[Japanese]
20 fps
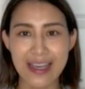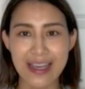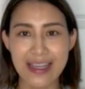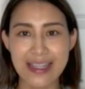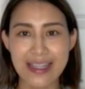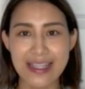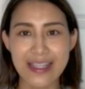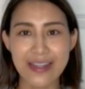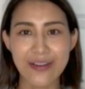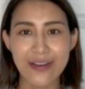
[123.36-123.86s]

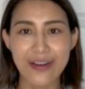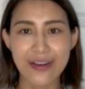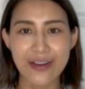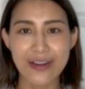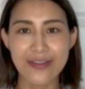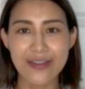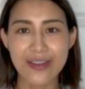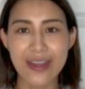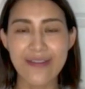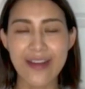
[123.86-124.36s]
に一度
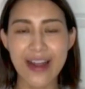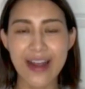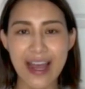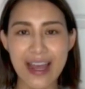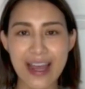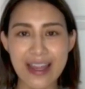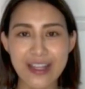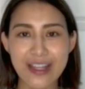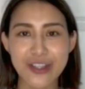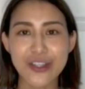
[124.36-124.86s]
双葉
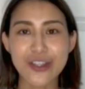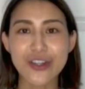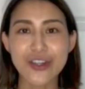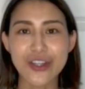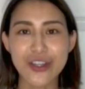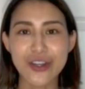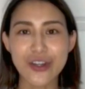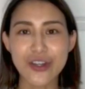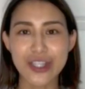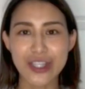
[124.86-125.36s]
会で柔道
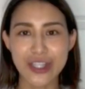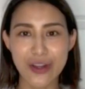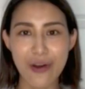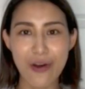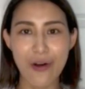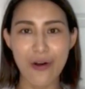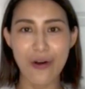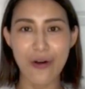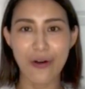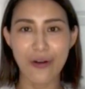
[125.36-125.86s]
教室
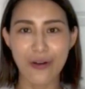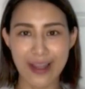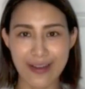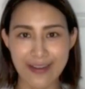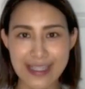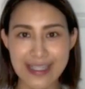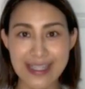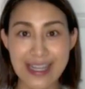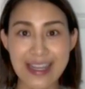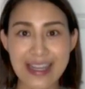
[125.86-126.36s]
を行
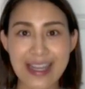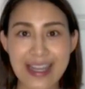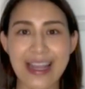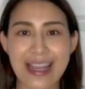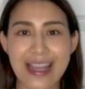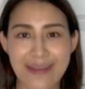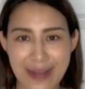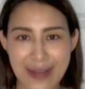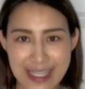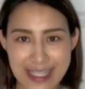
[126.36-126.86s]
わせていただ
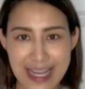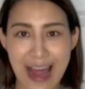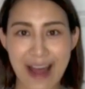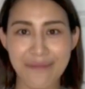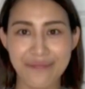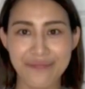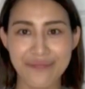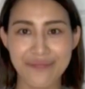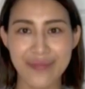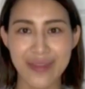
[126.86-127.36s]
きました。
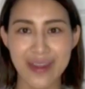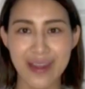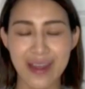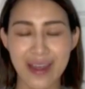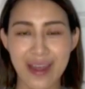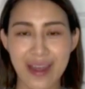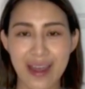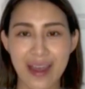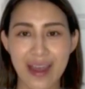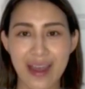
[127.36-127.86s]

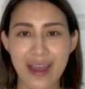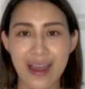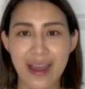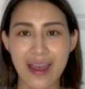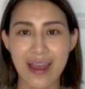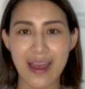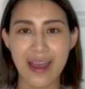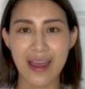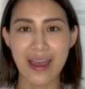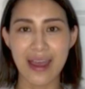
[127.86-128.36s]

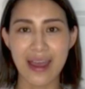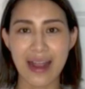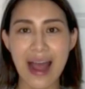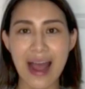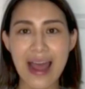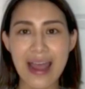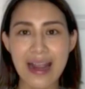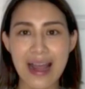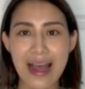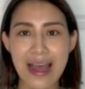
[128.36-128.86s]

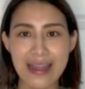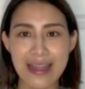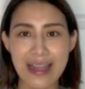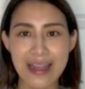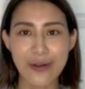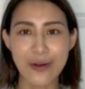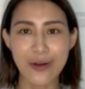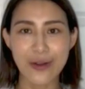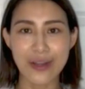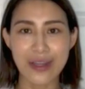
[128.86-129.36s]
海外で
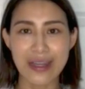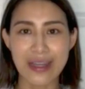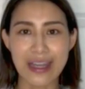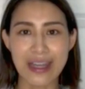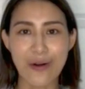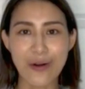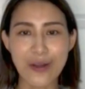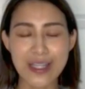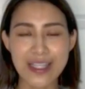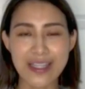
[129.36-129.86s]
の日
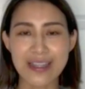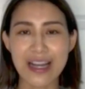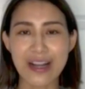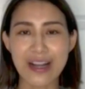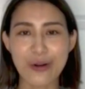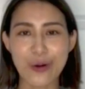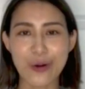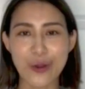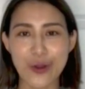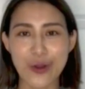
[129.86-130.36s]
本人
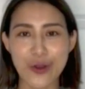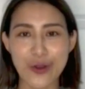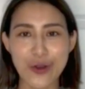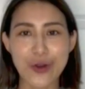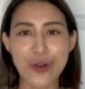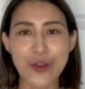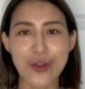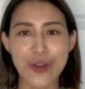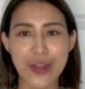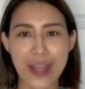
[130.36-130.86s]
学校という
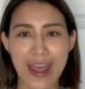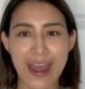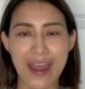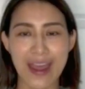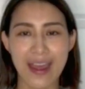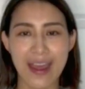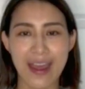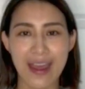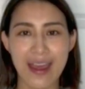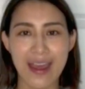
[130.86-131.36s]
ことで、
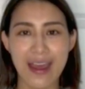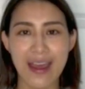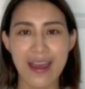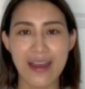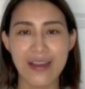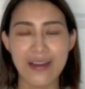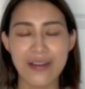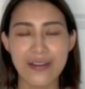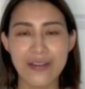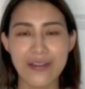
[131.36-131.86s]

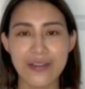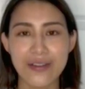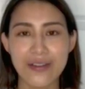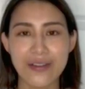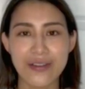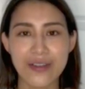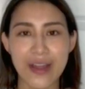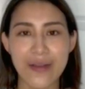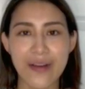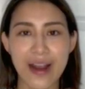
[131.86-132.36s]

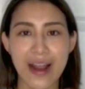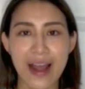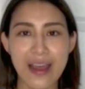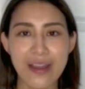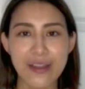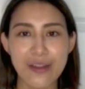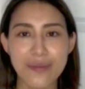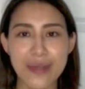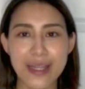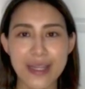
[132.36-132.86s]
双葉
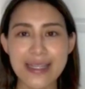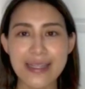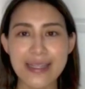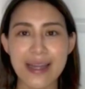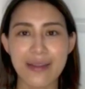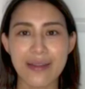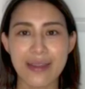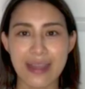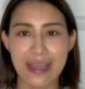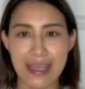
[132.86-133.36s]
会の皆
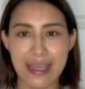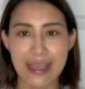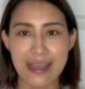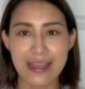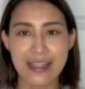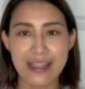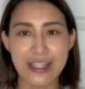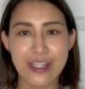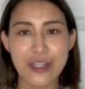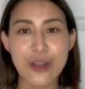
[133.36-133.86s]
さんに
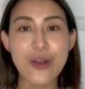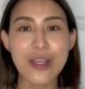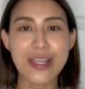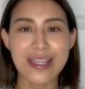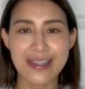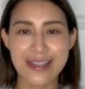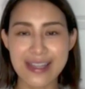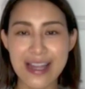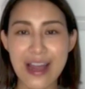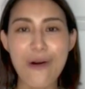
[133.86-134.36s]
強い
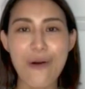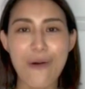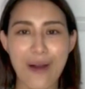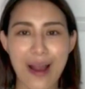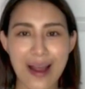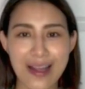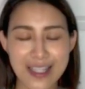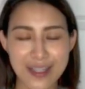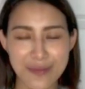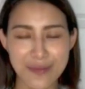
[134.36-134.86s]
絆を
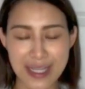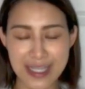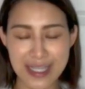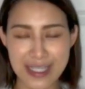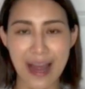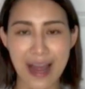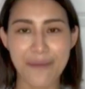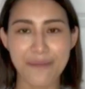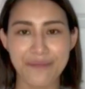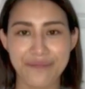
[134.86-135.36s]
感じまし
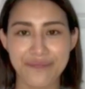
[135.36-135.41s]
た。